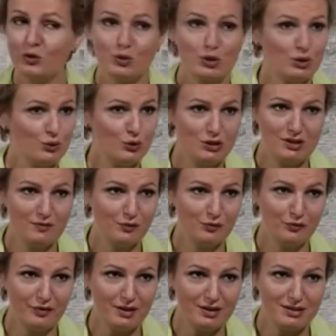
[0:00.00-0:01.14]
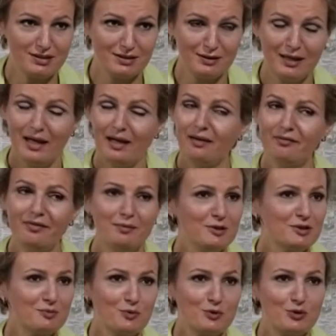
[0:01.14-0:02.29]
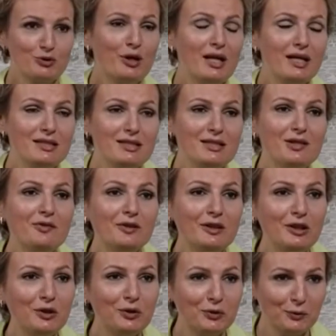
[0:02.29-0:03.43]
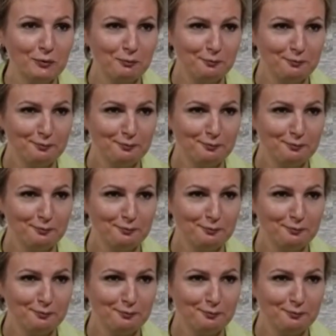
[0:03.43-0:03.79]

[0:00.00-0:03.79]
но что из него вырастет, вам не сможет гарантировать никто.